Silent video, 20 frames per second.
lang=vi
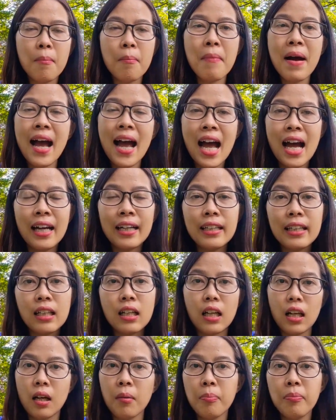bar hay đi
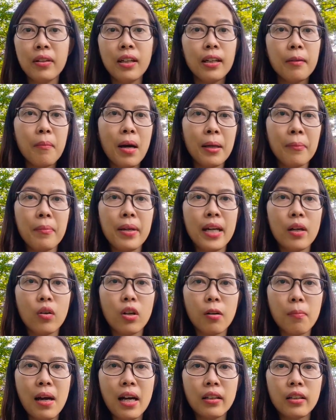club với lại bạn bè của
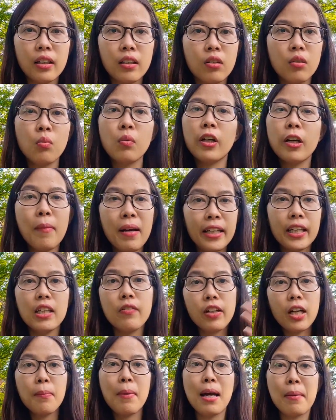các bạn thì lúc đấy các bạn đi
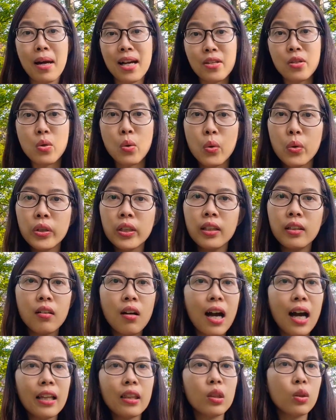với các bạn rồi thì nó
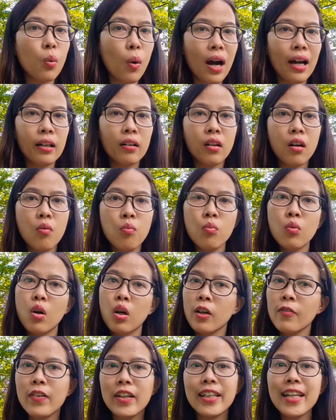an toàn, nó không có
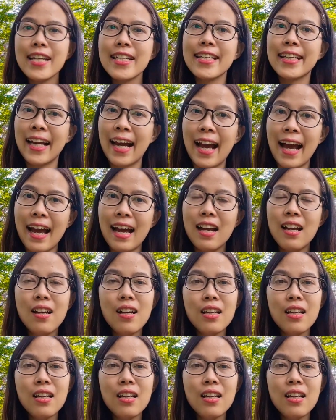cái vấn đề gì cả.